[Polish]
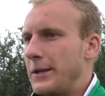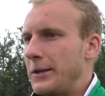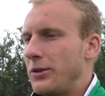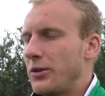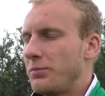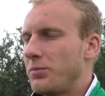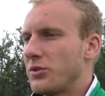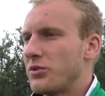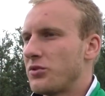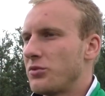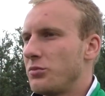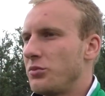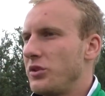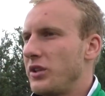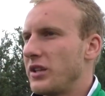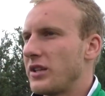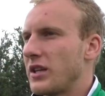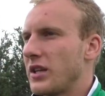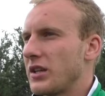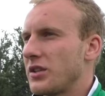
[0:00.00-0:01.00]
No
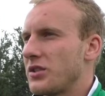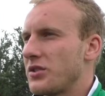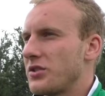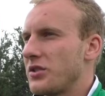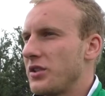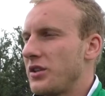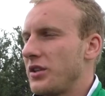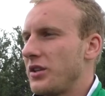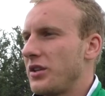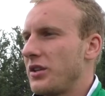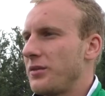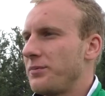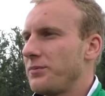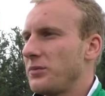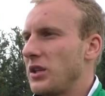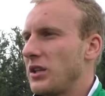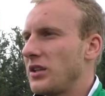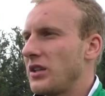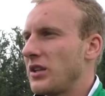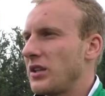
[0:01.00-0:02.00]
podsumuję tak, że
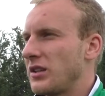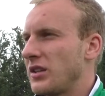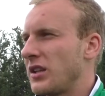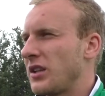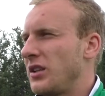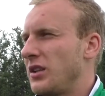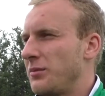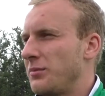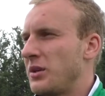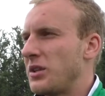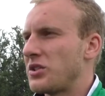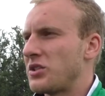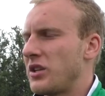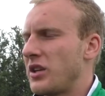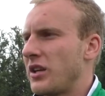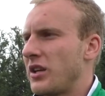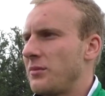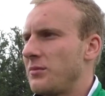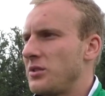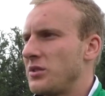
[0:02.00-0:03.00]
jednak taki mecz
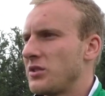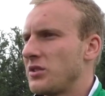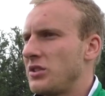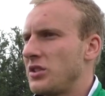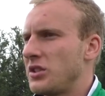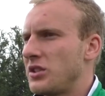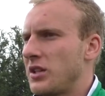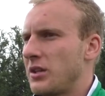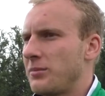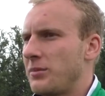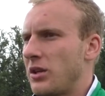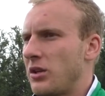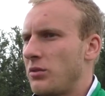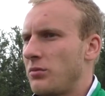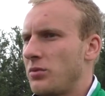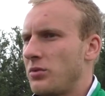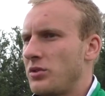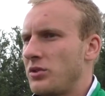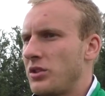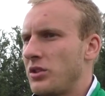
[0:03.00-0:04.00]
na remis. Gdzieś tam na
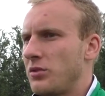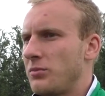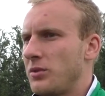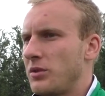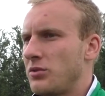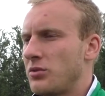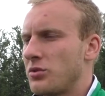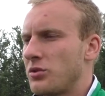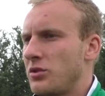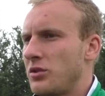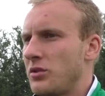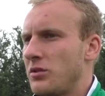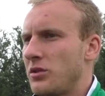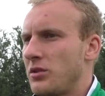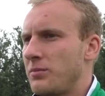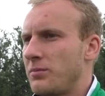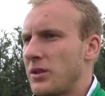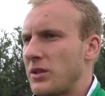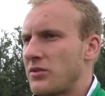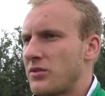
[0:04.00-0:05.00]
obozie obie
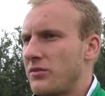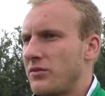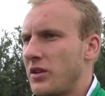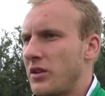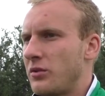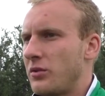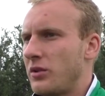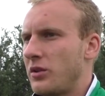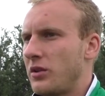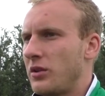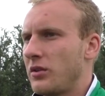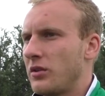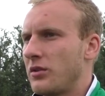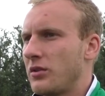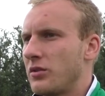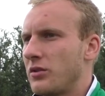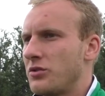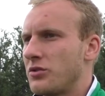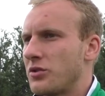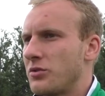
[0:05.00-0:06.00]
drużyny pracowały,
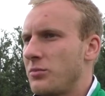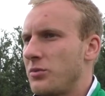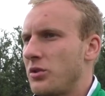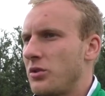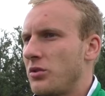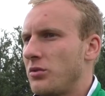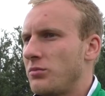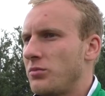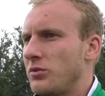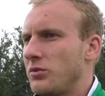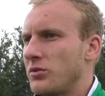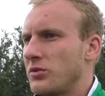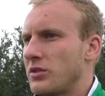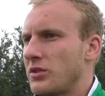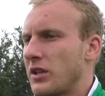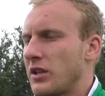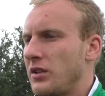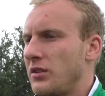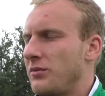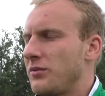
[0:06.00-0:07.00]
kończymy obóz
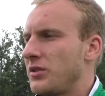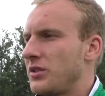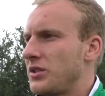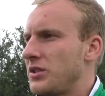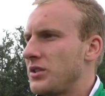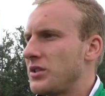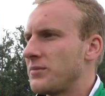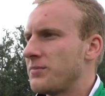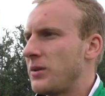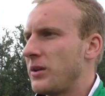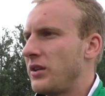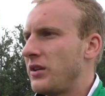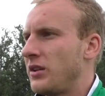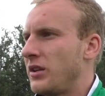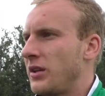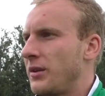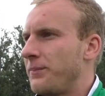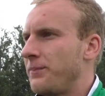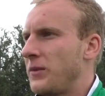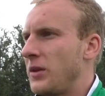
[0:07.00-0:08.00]
takim właśnie
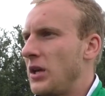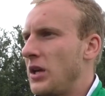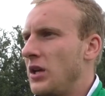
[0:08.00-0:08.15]
sparingiem.